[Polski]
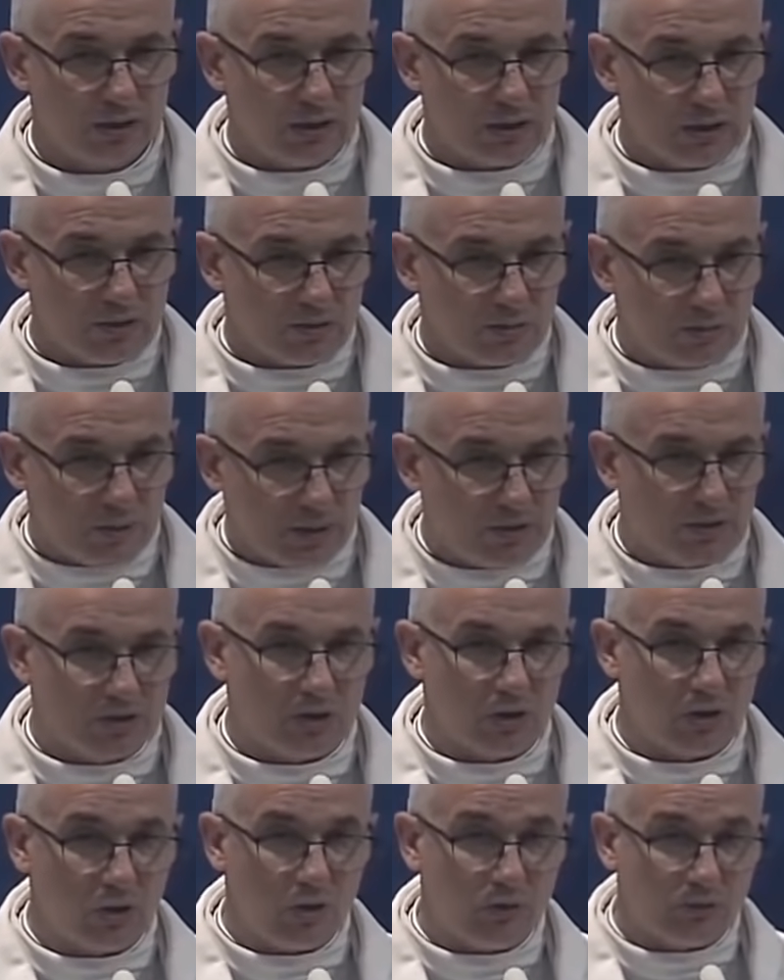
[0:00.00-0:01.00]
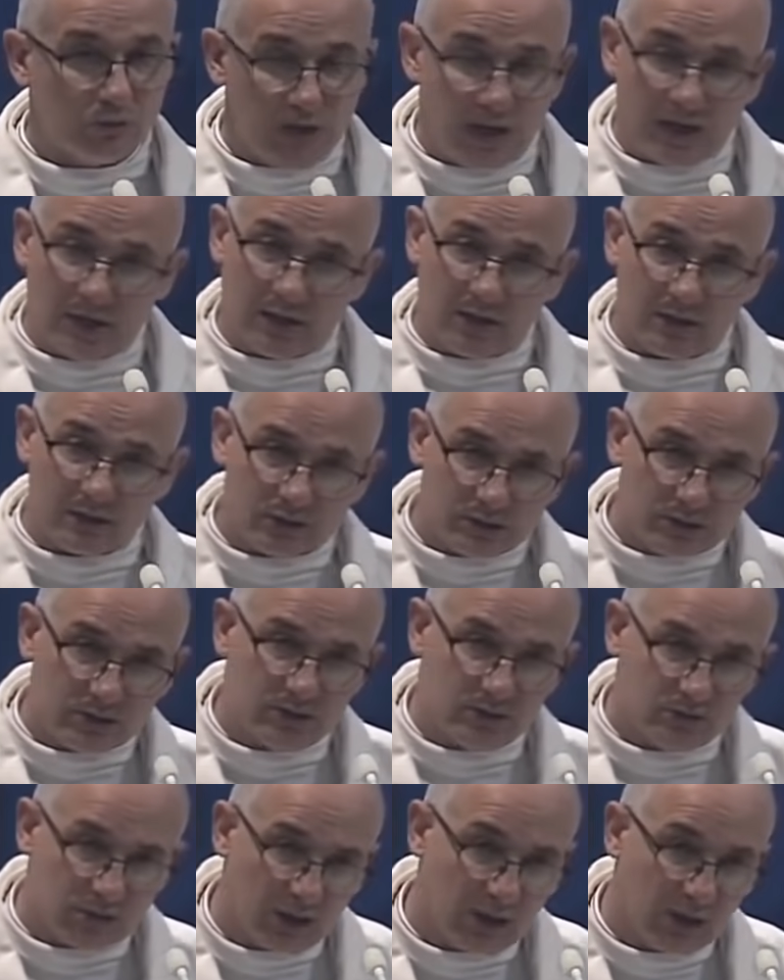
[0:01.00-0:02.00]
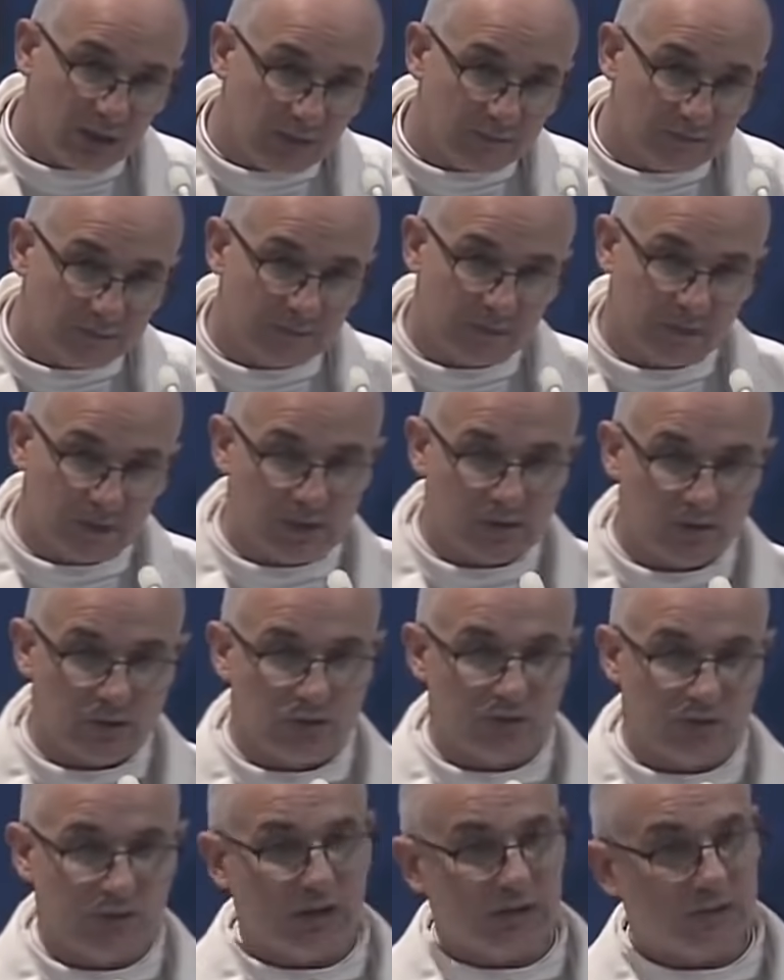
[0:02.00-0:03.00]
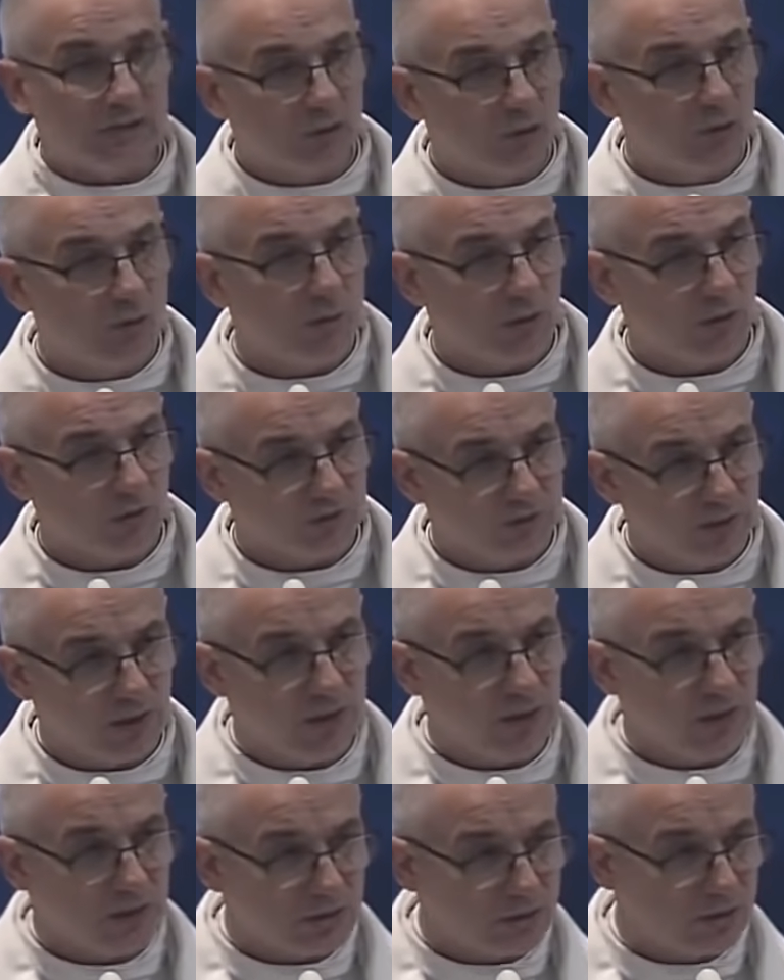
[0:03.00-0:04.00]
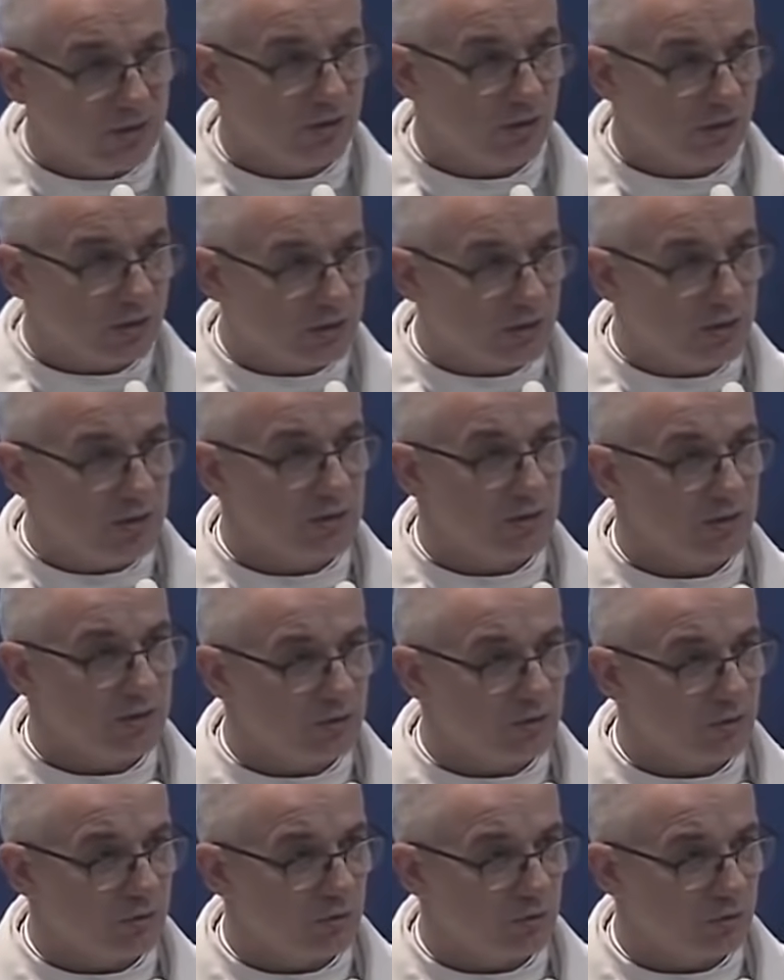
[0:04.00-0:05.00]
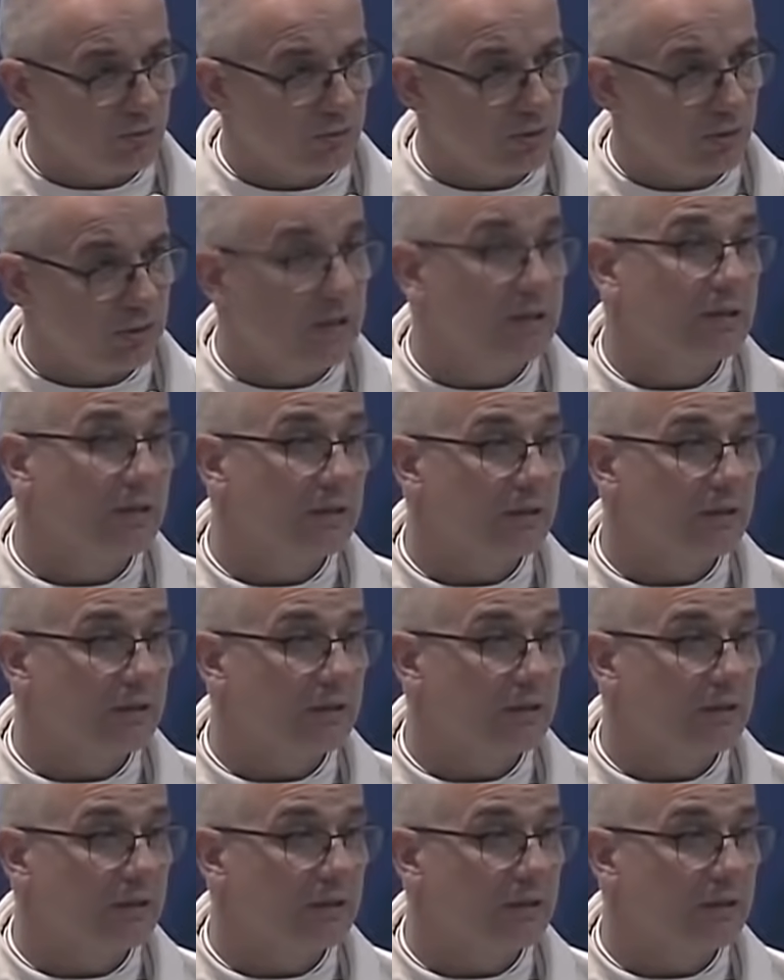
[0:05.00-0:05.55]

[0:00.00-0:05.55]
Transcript: I zobaczcie, ofiara życia świadoma ofiara życia księdza Skorupki,